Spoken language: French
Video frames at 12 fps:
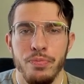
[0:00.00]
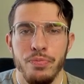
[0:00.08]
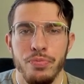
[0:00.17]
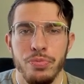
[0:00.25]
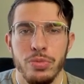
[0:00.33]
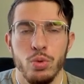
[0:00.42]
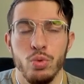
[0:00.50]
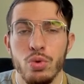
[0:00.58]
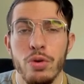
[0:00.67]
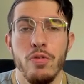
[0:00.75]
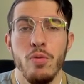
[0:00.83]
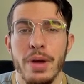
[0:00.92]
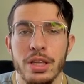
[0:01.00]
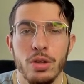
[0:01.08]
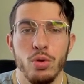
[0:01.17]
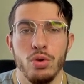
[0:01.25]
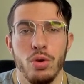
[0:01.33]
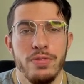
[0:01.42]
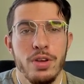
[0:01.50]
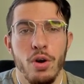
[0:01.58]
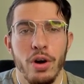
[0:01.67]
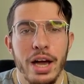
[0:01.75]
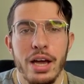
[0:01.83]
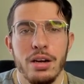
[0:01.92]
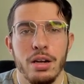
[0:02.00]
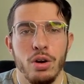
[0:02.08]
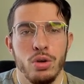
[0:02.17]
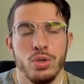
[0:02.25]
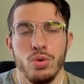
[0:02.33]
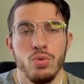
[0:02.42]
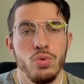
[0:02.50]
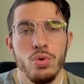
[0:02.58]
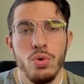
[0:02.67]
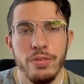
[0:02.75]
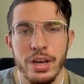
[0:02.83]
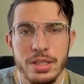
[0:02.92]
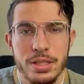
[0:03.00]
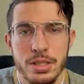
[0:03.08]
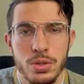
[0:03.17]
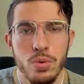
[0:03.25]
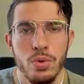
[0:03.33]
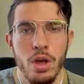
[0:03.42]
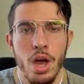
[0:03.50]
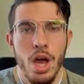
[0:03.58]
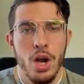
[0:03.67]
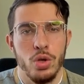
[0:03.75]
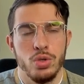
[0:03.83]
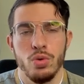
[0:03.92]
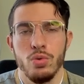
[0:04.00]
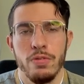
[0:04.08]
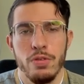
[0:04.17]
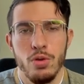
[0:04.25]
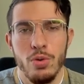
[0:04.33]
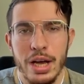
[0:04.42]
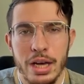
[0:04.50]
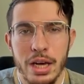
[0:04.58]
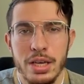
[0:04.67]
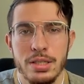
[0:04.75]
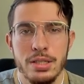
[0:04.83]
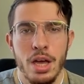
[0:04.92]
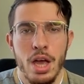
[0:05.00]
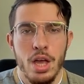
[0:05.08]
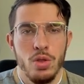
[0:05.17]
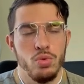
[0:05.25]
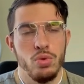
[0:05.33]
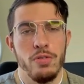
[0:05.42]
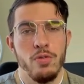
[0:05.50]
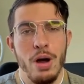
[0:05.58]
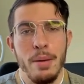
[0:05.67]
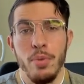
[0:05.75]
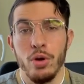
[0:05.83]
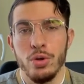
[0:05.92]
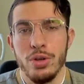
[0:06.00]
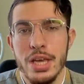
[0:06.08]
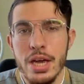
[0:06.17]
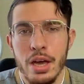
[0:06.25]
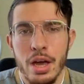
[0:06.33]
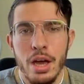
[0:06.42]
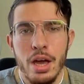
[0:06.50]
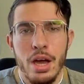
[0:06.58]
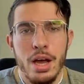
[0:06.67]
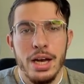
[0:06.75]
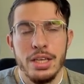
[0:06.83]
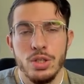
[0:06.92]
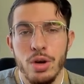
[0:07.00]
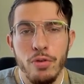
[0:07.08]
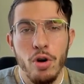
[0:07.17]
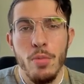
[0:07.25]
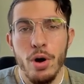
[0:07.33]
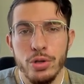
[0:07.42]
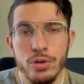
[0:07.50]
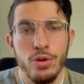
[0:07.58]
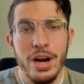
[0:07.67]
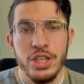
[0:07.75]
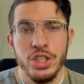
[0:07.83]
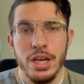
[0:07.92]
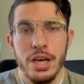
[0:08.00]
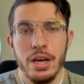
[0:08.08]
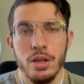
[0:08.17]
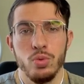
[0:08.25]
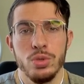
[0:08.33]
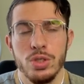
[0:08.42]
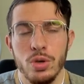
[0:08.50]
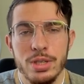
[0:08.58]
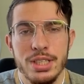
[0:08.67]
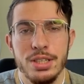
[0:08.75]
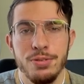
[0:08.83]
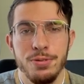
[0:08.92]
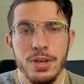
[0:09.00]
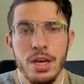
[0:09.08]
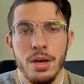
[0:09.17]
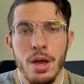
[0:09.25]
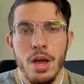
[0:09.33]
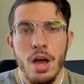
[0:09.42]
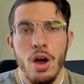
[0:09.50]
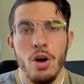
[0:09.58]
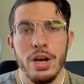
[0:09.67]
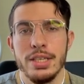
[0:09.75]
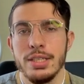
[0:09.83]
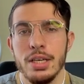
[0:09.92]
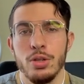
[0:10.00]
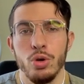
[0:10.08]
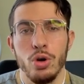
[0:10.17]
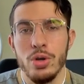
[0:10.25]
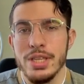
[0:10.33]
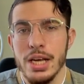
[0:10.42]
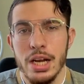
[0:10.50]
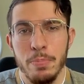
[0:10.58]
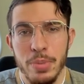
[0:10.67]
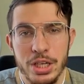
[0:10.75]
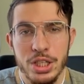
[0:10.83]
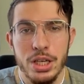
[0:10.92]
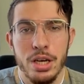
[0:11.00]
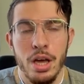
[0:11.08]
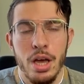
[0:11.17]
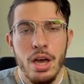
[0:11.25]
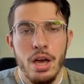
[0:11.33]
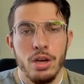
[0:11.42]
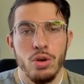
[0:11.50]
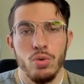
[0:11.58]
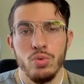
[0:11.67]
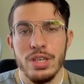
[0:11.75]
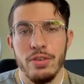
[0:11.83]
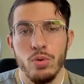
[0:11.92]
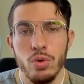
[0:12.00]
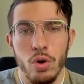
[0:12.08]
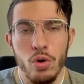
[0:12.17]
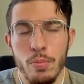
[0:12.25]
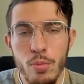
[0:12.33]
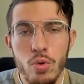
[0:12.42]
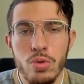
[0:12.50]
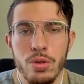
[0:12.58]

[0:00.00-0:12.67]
nous devons mettre notre vie en règle lorsque nous nous convertissons, lorsque nous venons à Christ. Nous devons abandonner les œuvres mortes de la chair, nous sanctifier, euh, laisser de côté les péchés que nous avions dans le monde.